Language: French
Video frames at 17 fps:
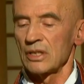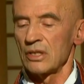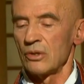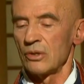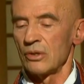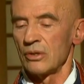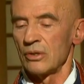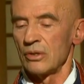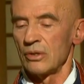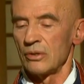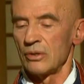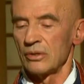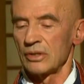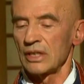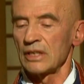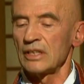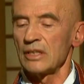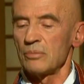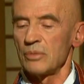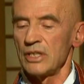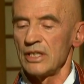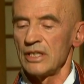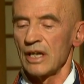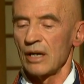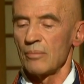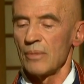le, traité de
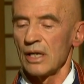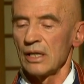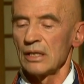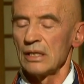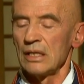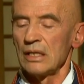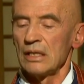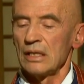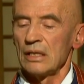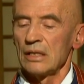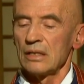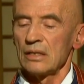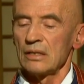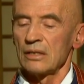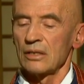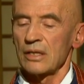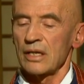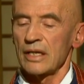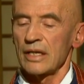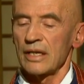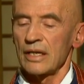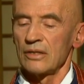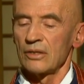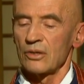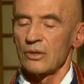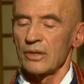Bodhidharma, dans,
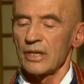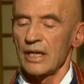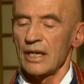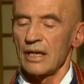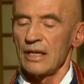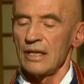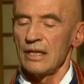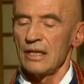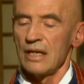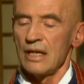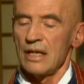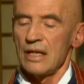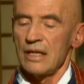lequel